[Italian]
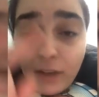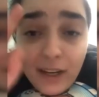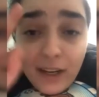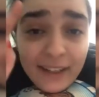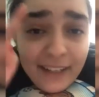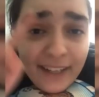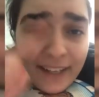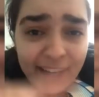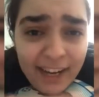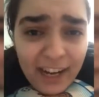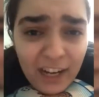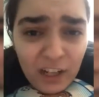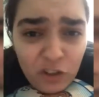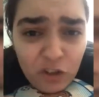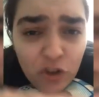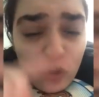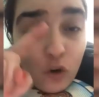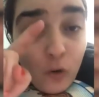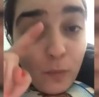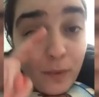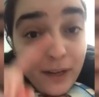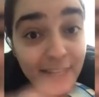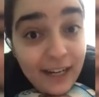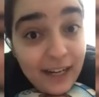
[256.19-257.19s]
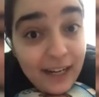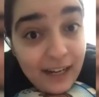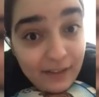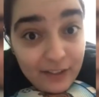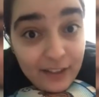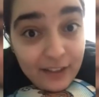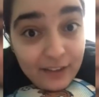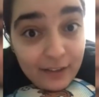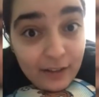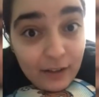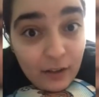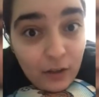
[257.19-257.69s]
nel calcio come nella
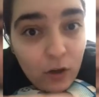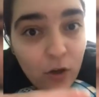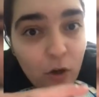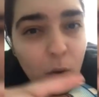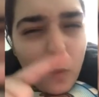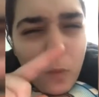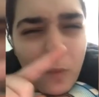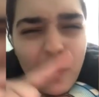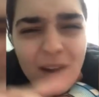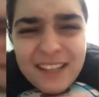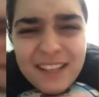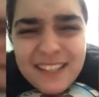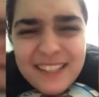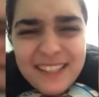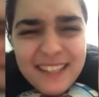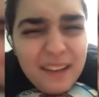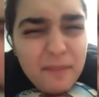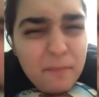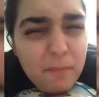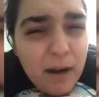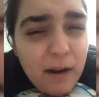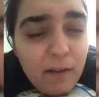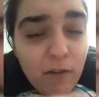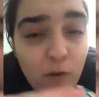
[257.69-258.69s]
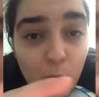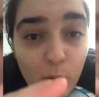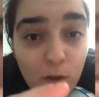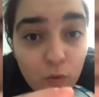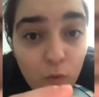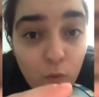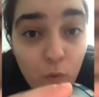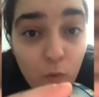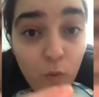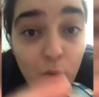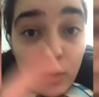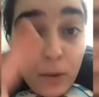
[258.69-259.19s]
vita, puoi essere bravo
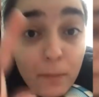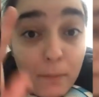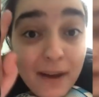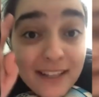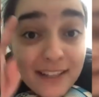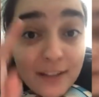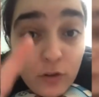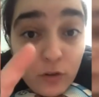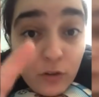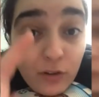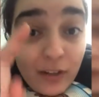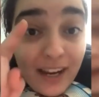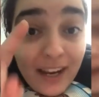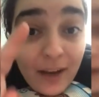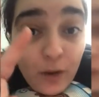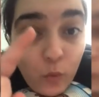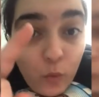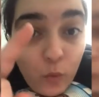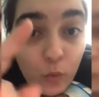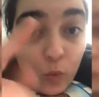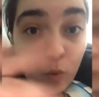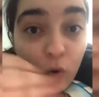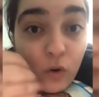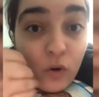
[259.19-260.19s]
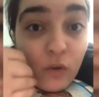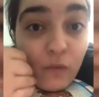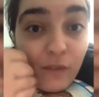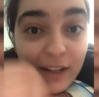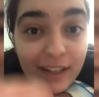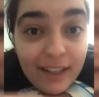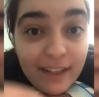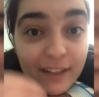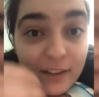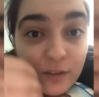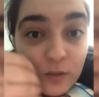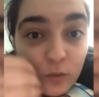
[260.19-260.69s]
quanto vuoi, ma se non hai culo non
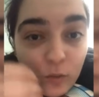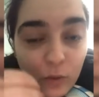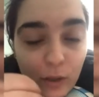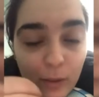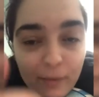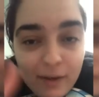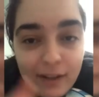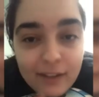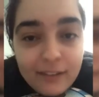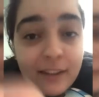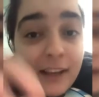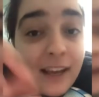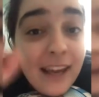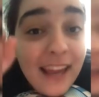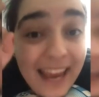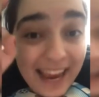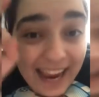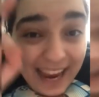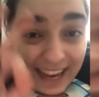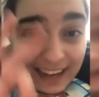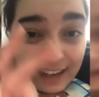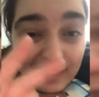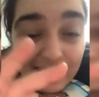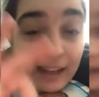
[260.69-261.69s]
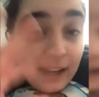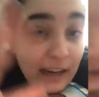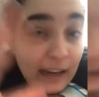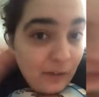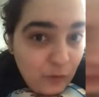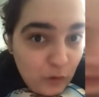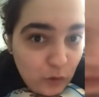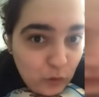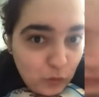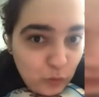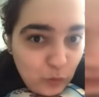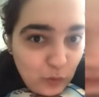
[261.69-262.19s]
vai da nessuna parte. E, e la
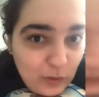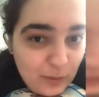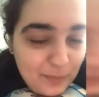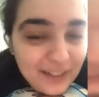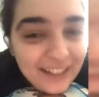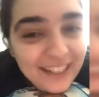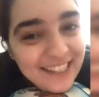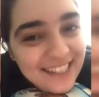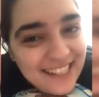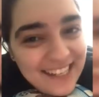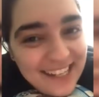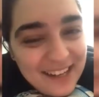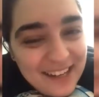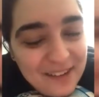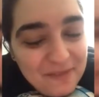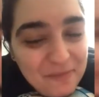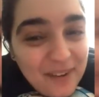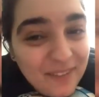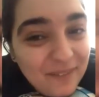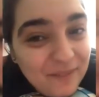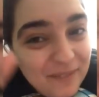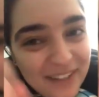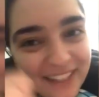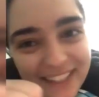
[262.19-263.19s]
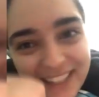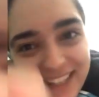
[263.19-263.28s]
fortuna, per sarebbe per